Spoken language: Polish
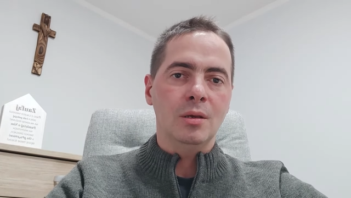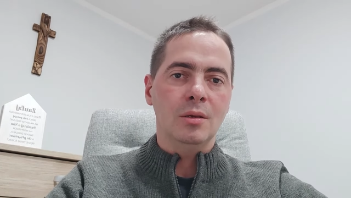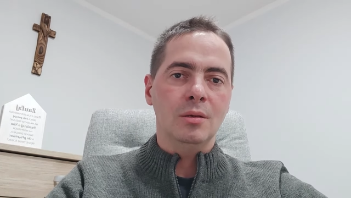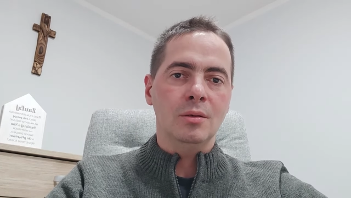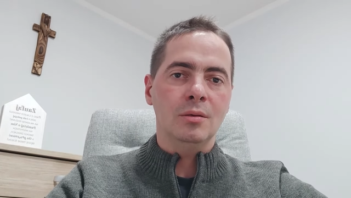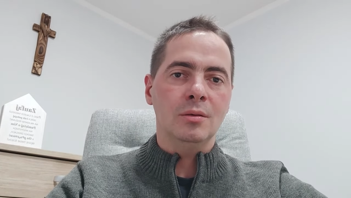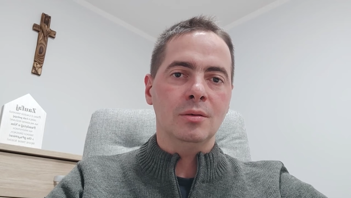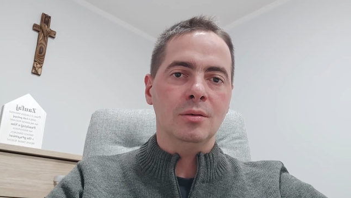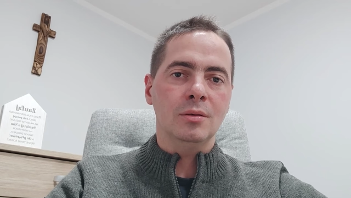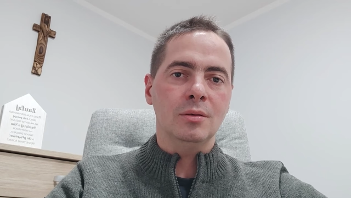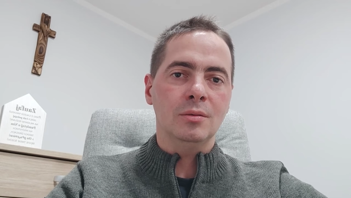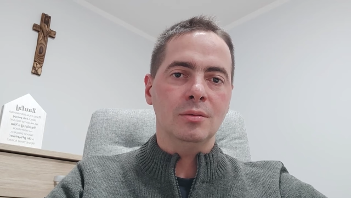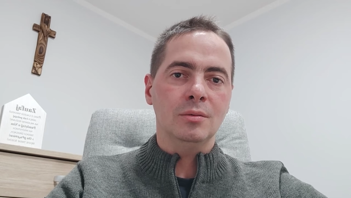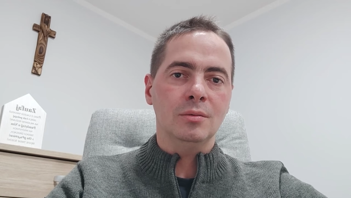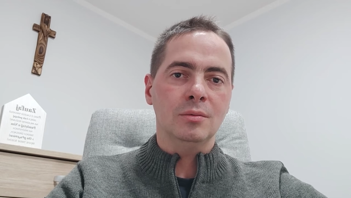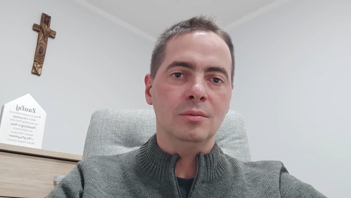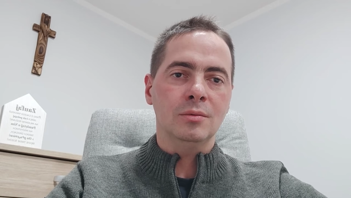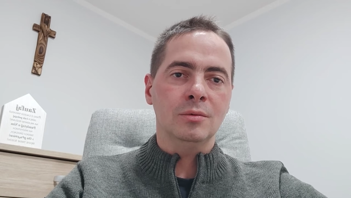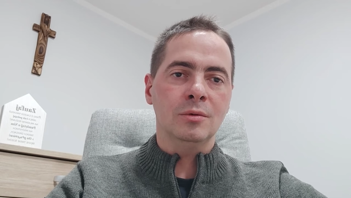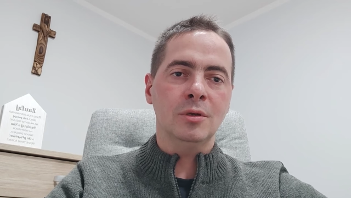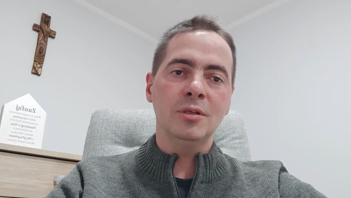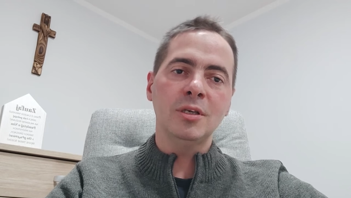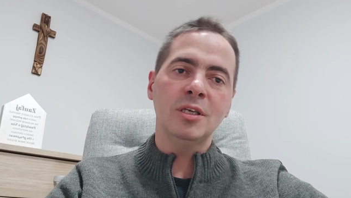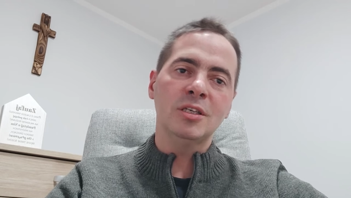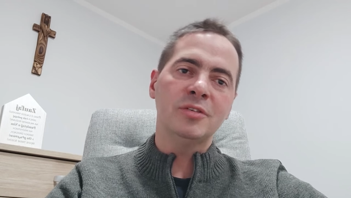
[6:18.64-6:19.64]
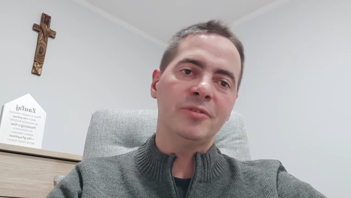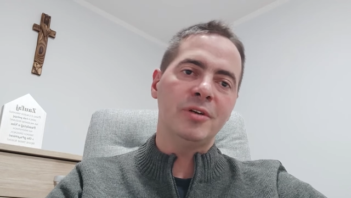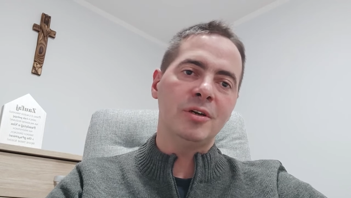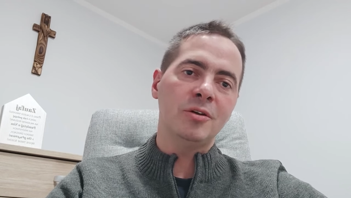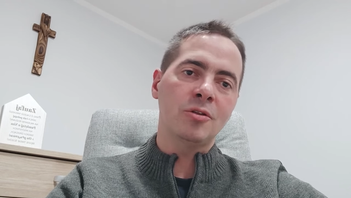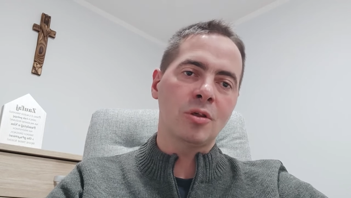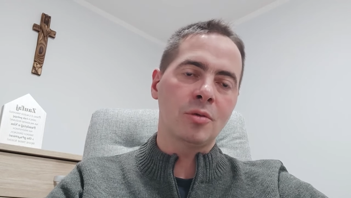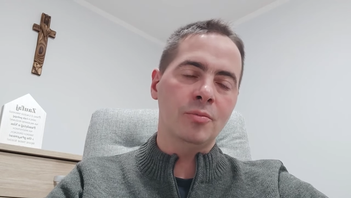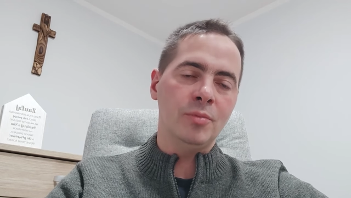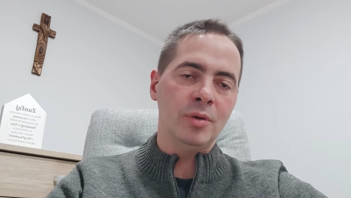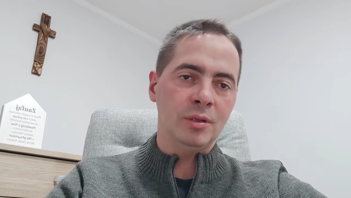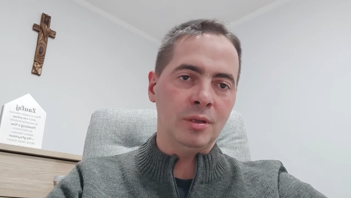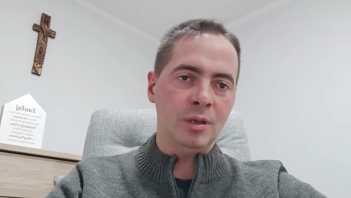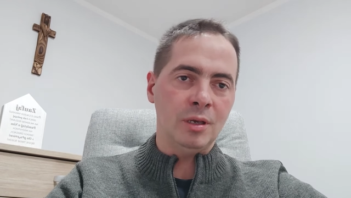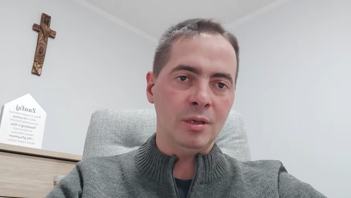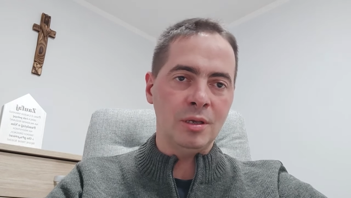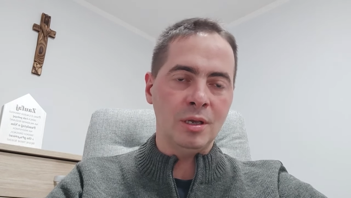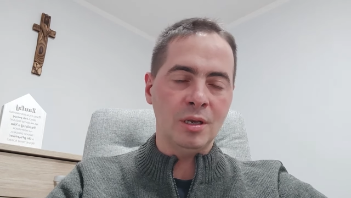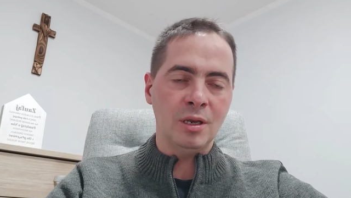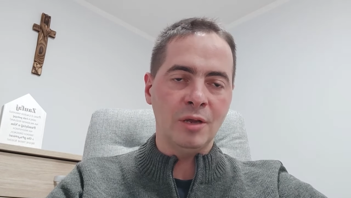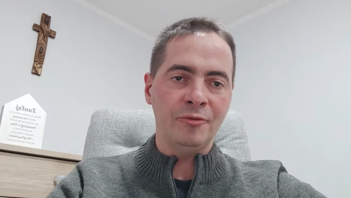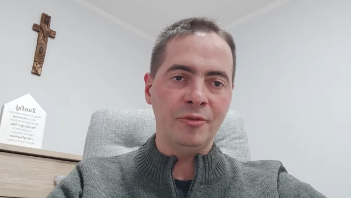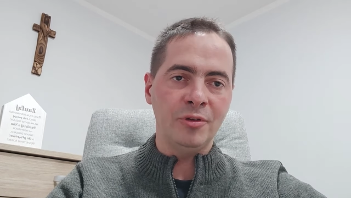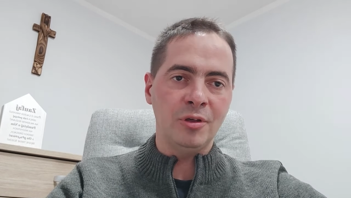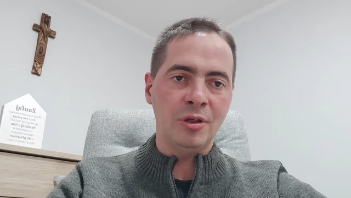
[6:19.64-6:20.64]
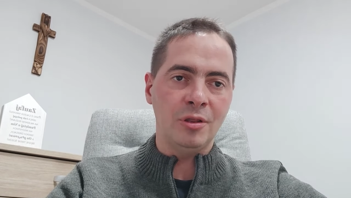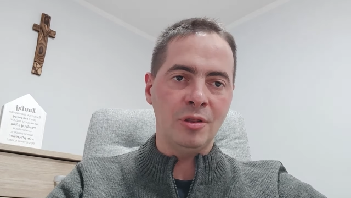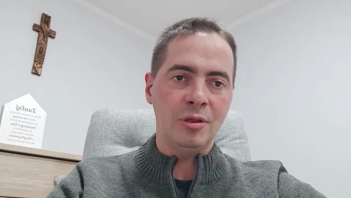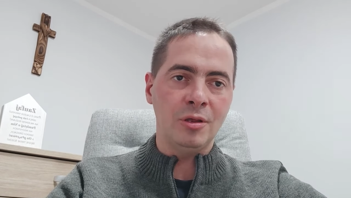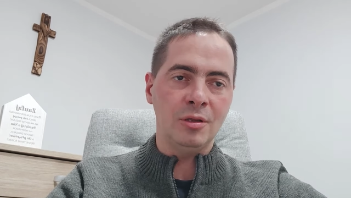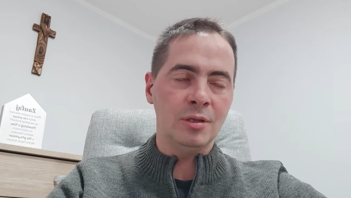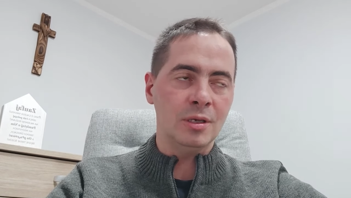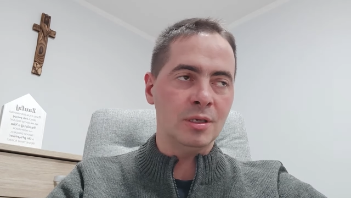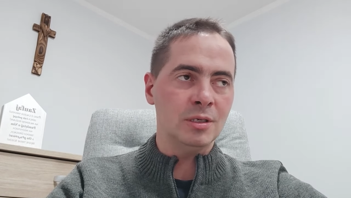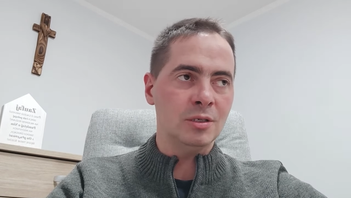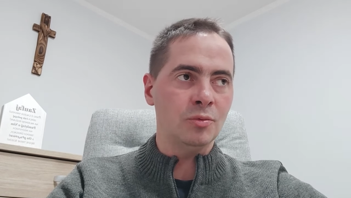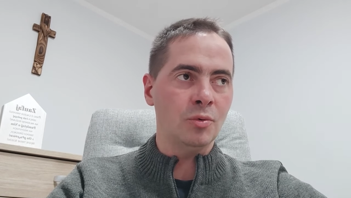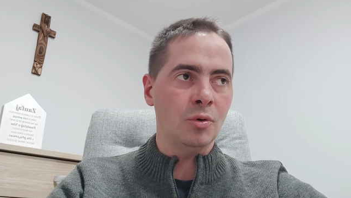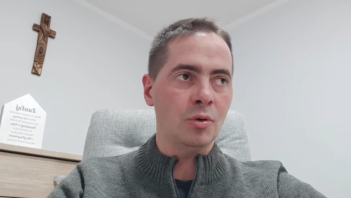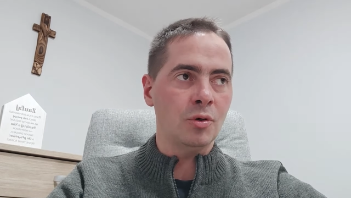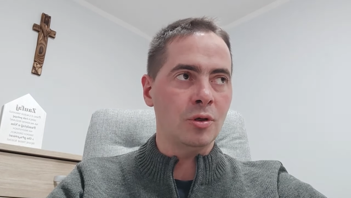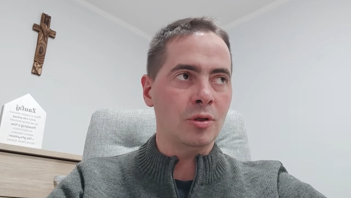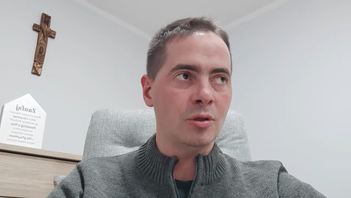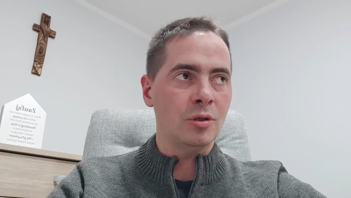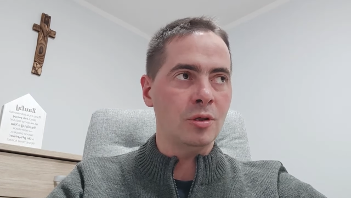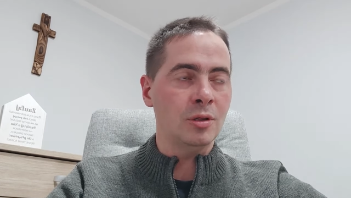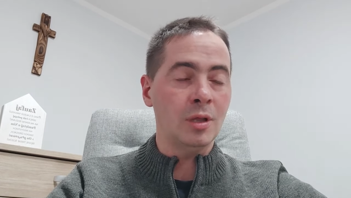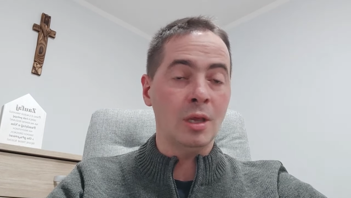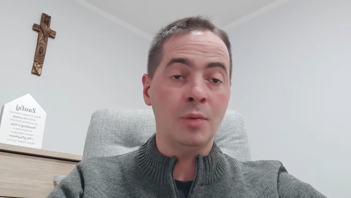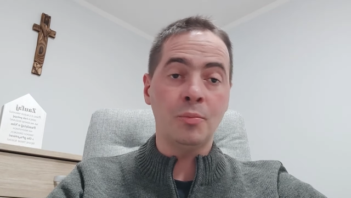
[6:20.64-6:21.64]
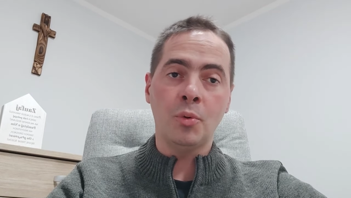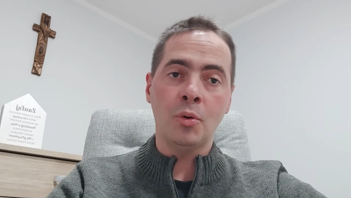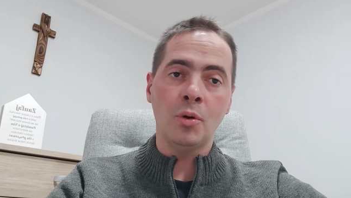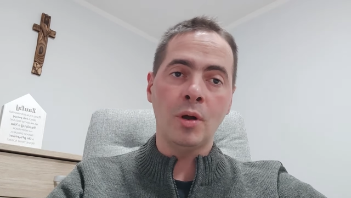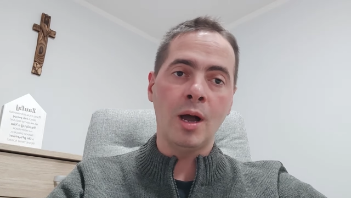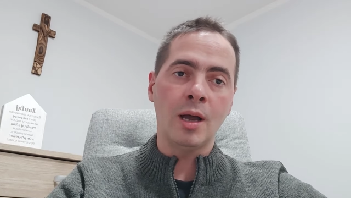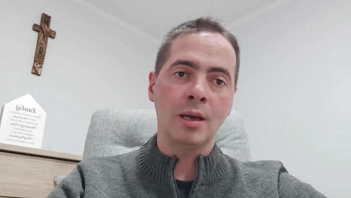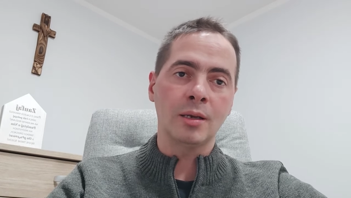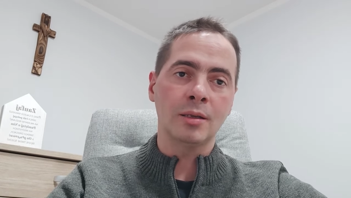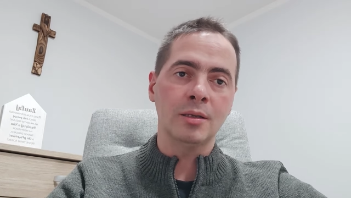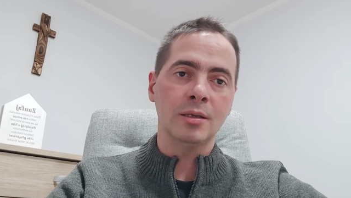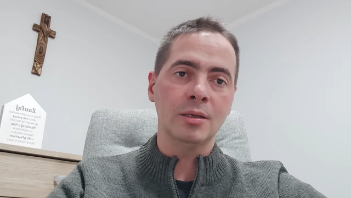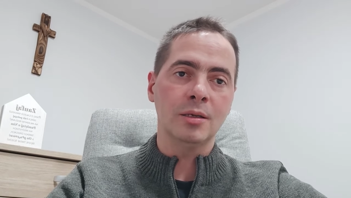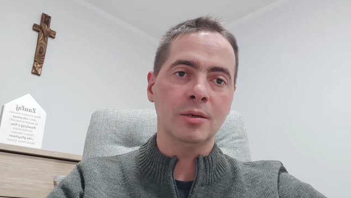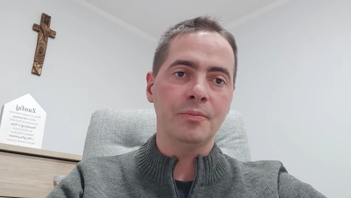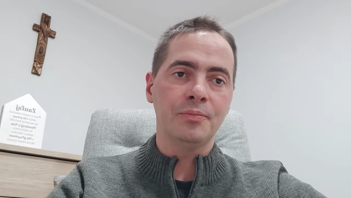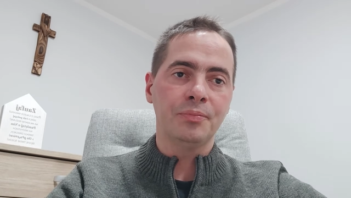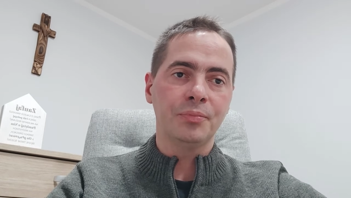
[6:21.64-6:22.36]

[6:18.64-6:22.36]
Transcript: e, to nie zwalczymy tej nienawiści, tej złości, tej pogardy.